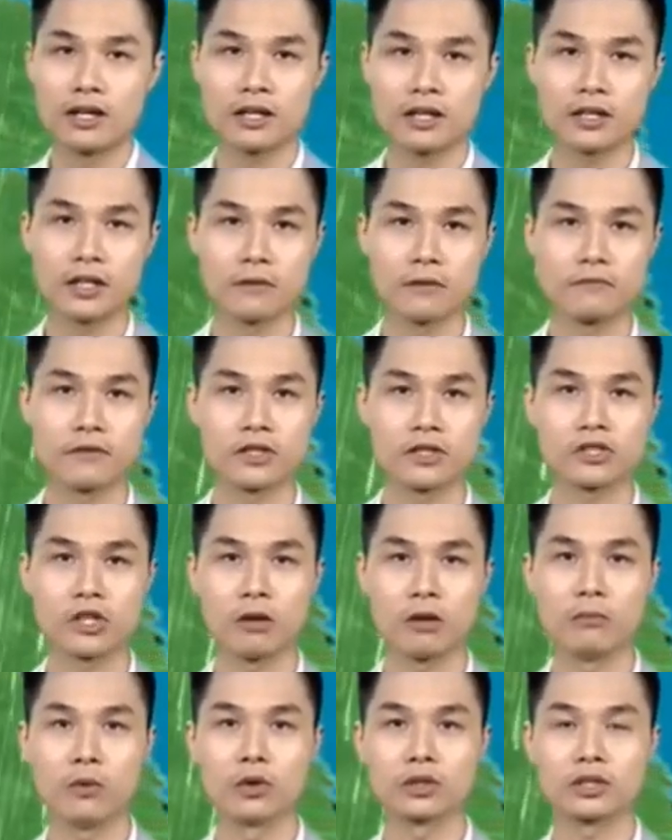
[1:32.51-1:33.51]
kết hợp với
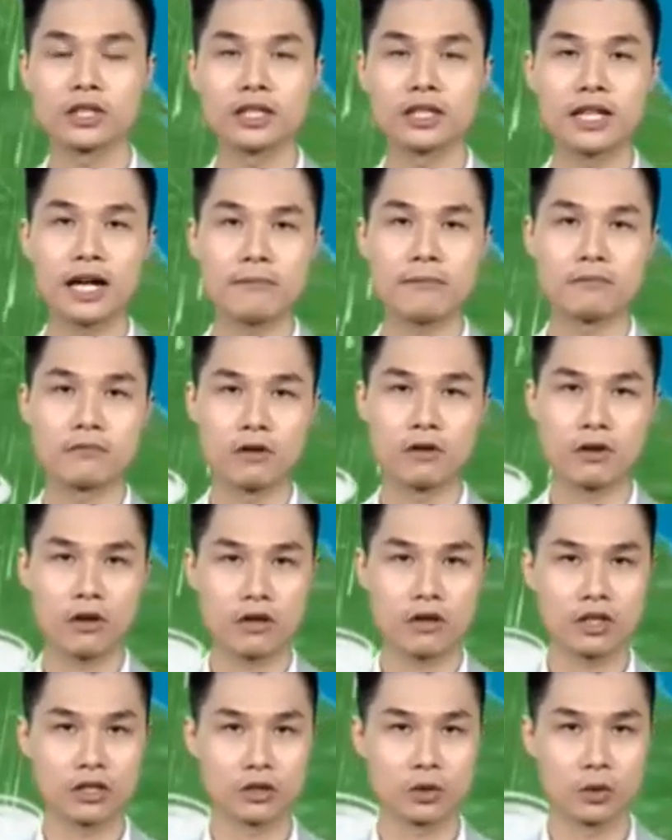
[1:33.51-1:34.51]
gió mùa Tây Nam
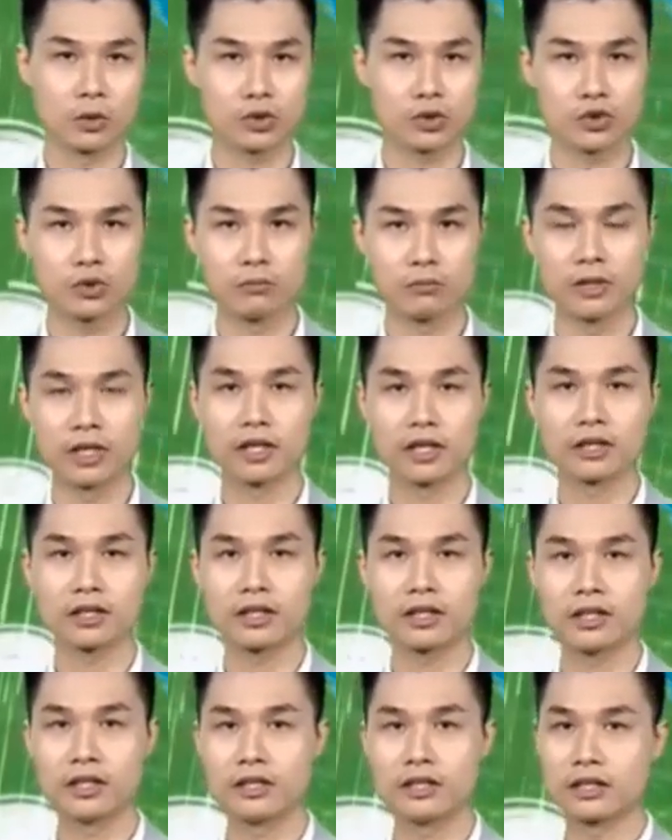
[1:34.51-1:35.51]
có cường độ trung bình
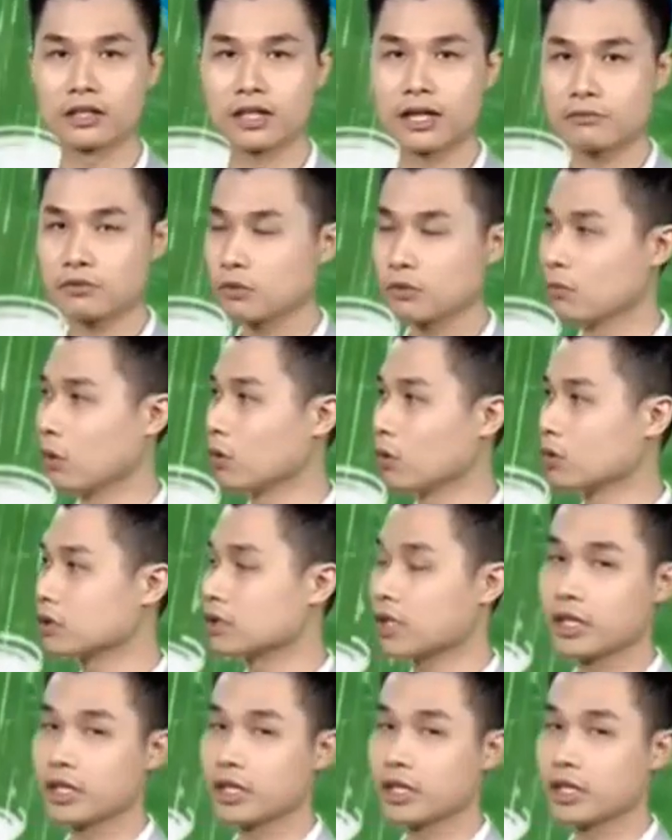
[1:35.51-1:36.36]
nên ở Nam Trung Bộ,